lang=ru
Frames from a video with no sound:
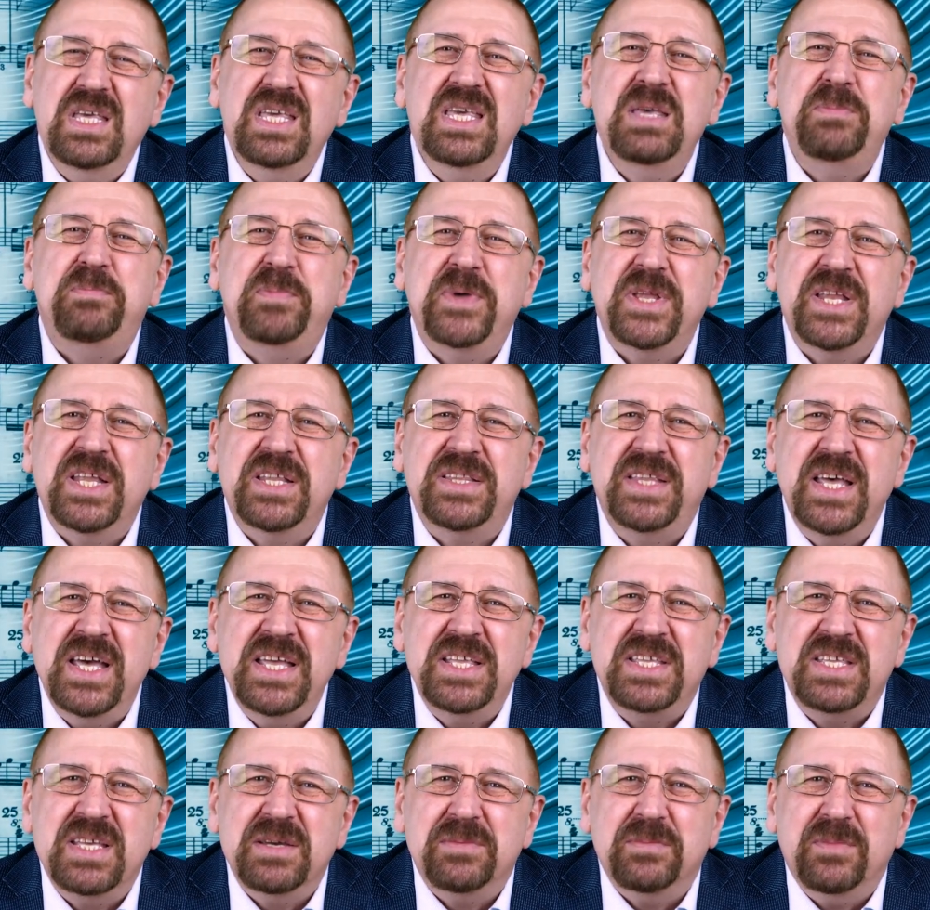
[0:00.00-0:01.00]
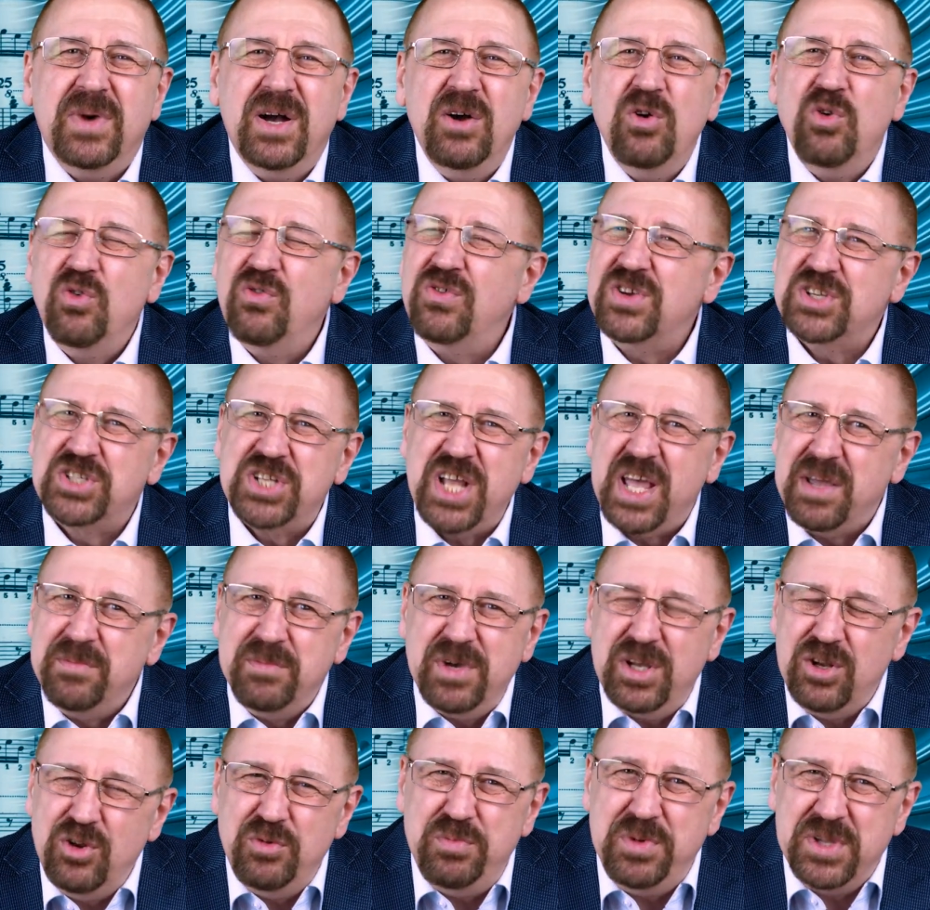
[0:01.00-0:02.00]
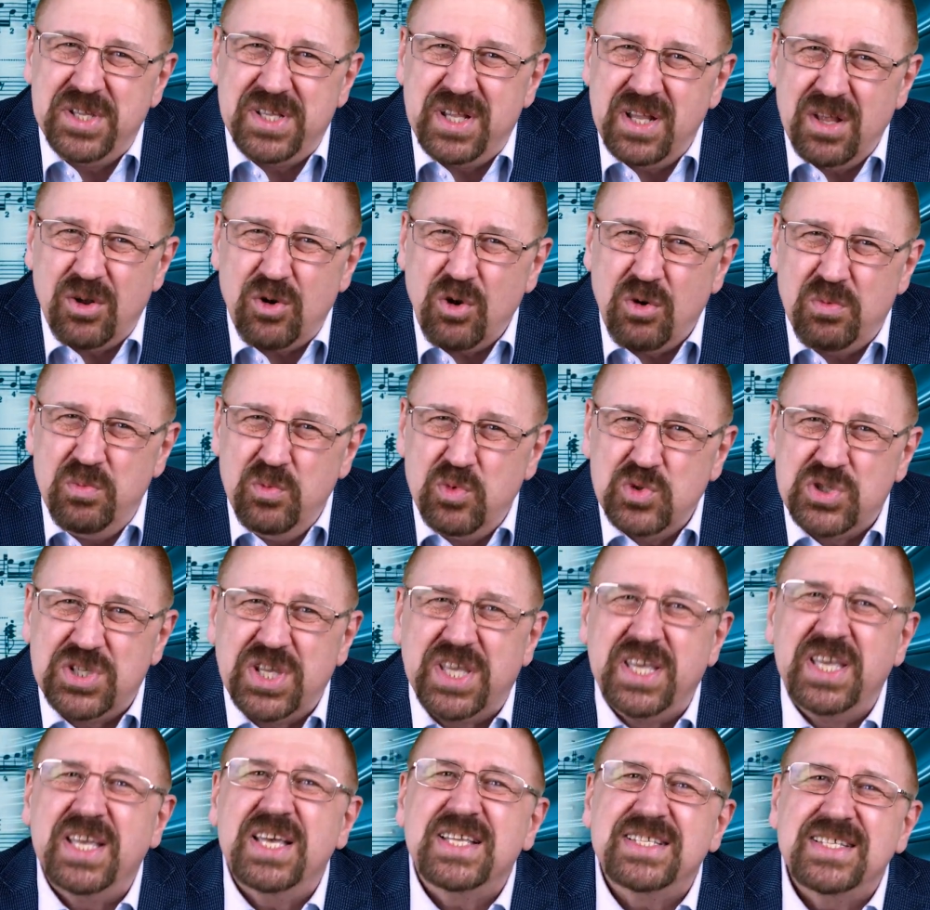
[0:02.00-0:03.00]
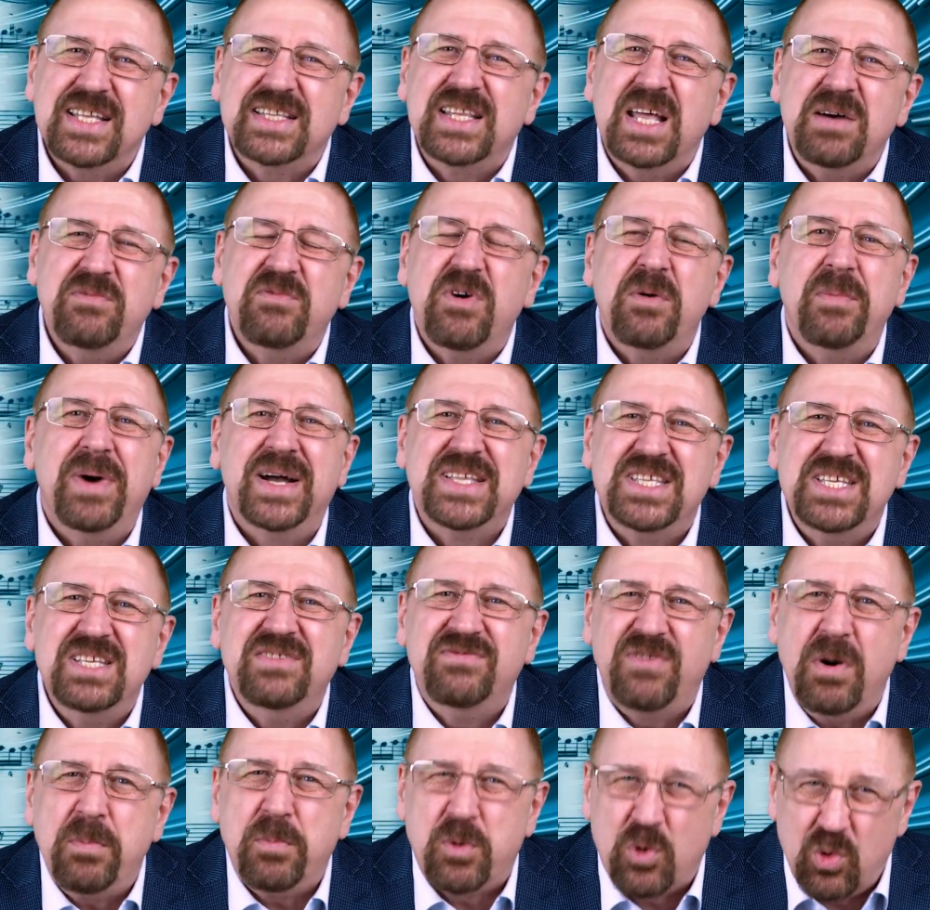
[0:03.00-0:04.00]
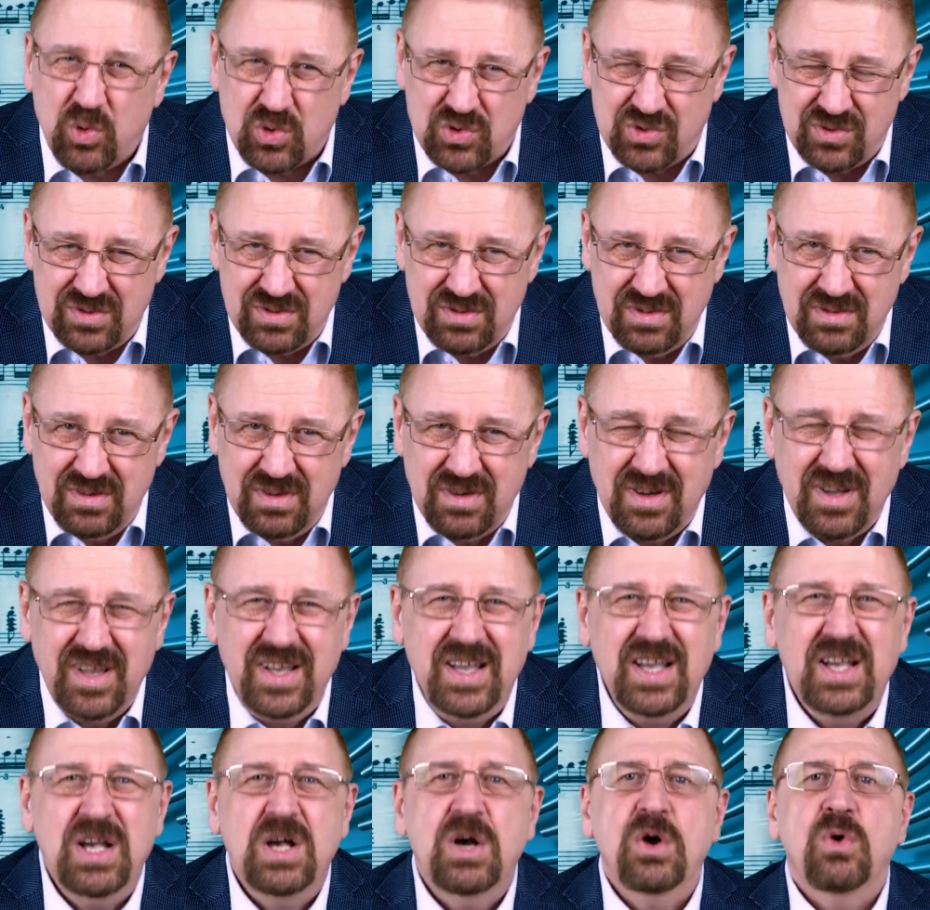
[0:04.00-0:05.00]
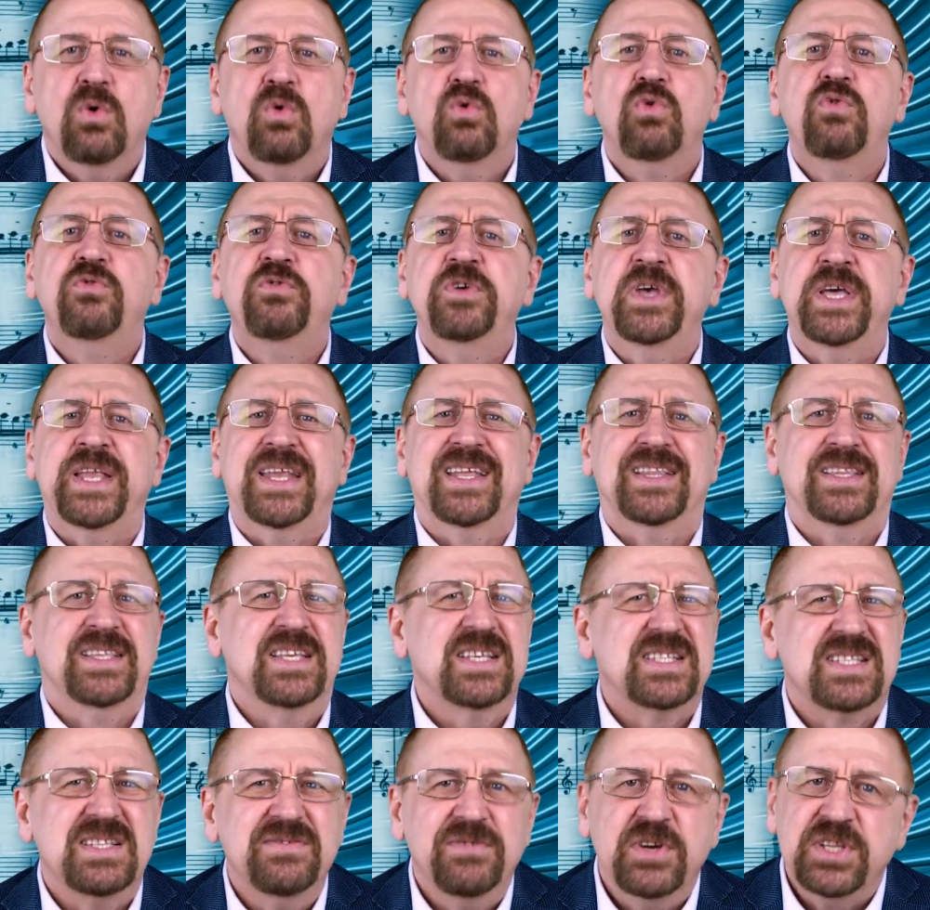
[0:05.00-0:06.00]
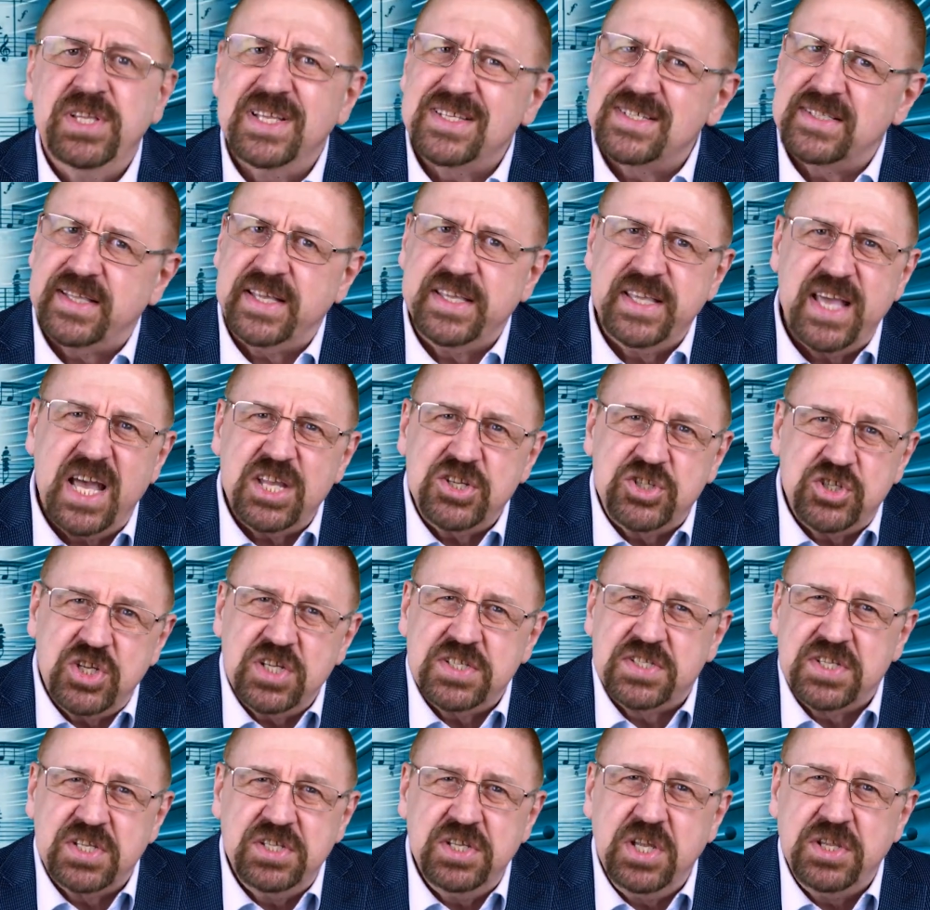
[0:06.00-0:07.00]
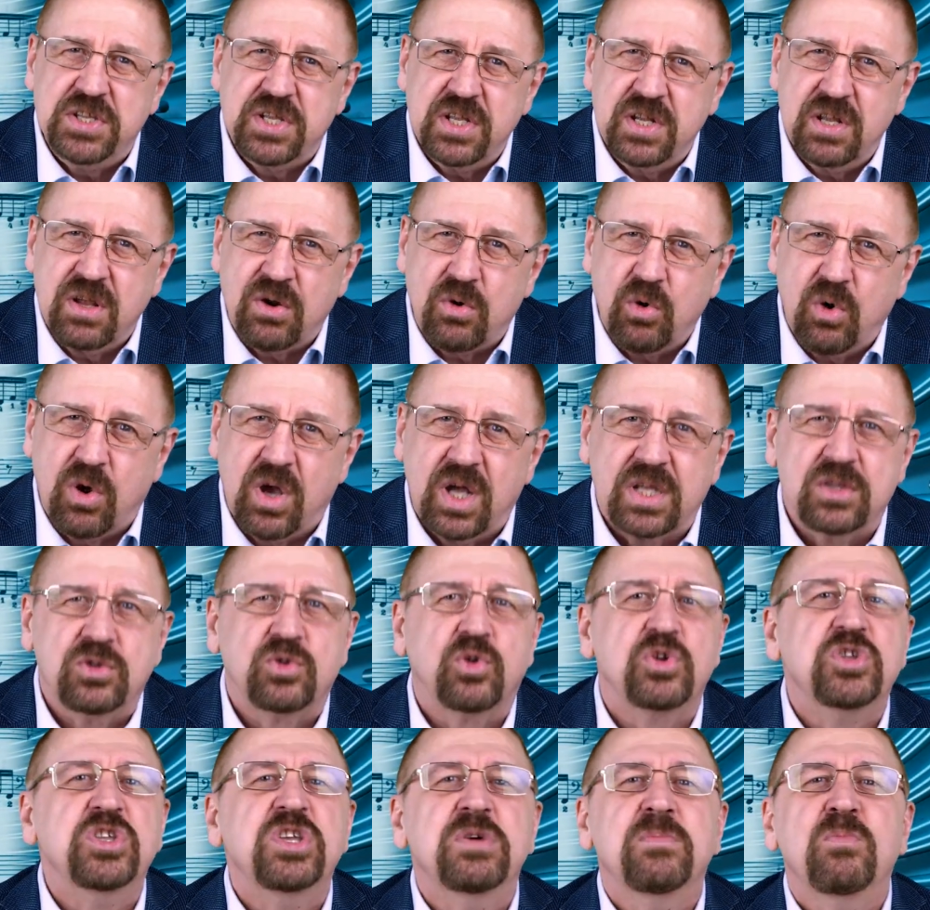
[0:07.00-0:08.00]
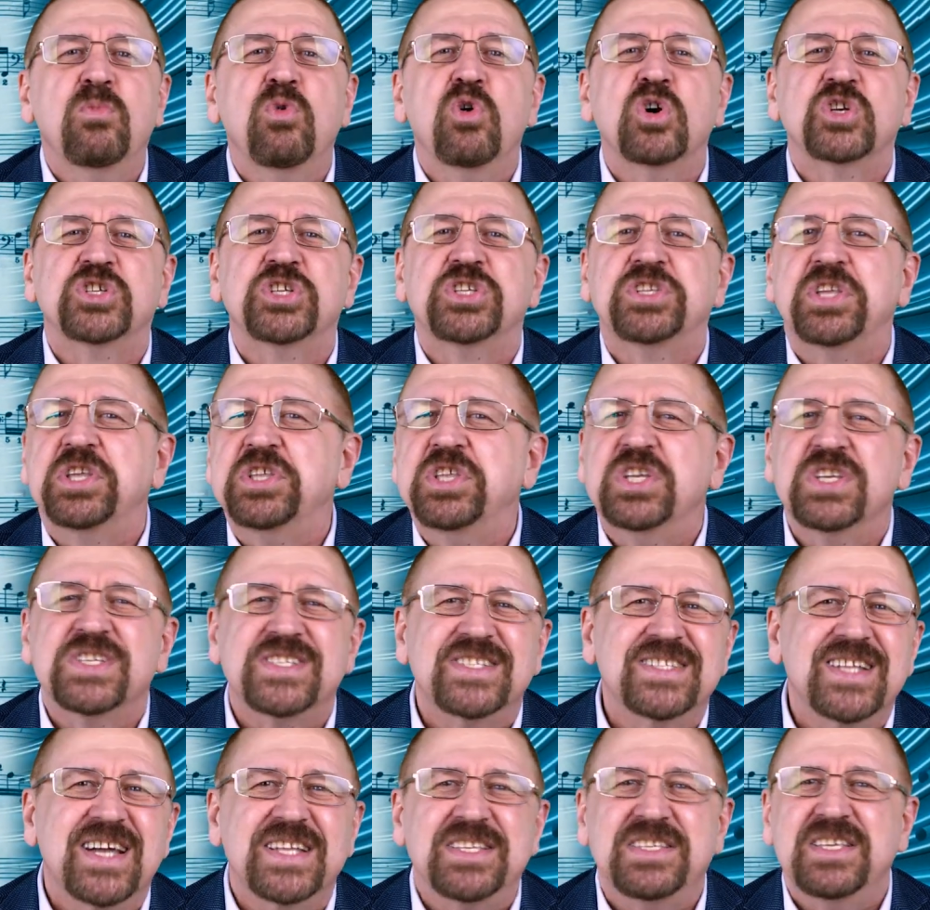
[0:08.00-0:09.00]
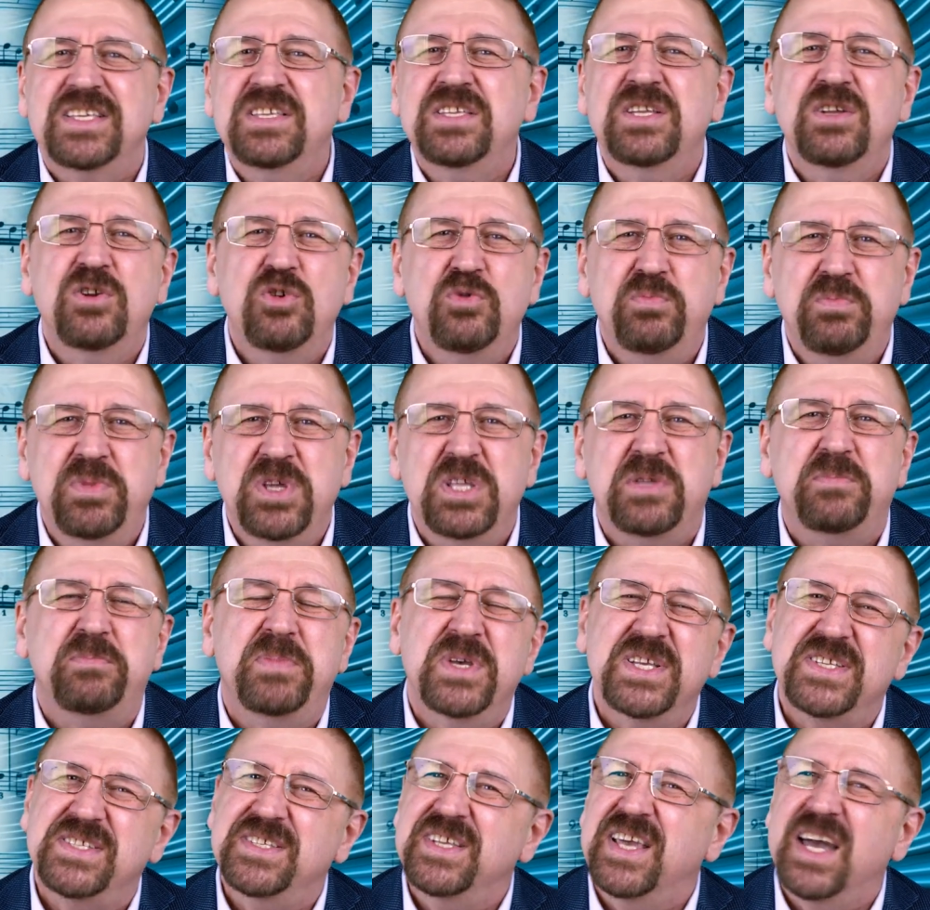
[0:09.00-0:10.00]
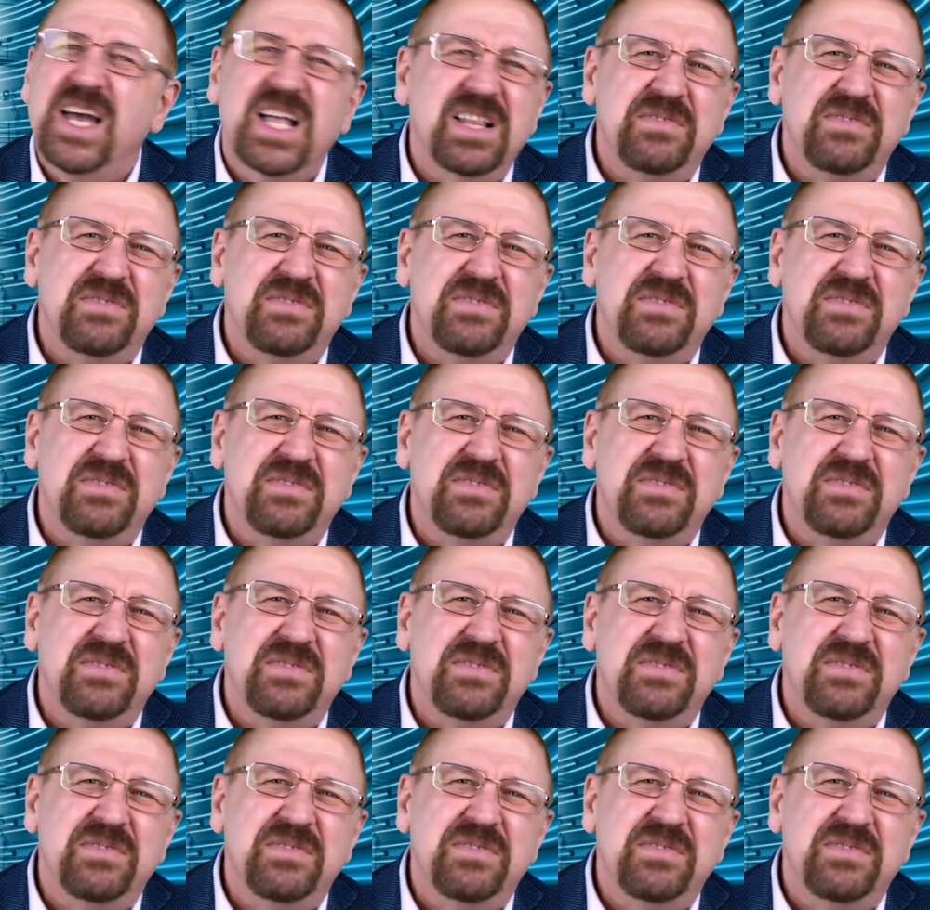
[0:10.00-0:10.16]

И перед этим, уважаемые любители рок-музыки, я задам вам один вопрос. Уверен, если вы настоящие ценители рока, то не можете не знать и не любить песни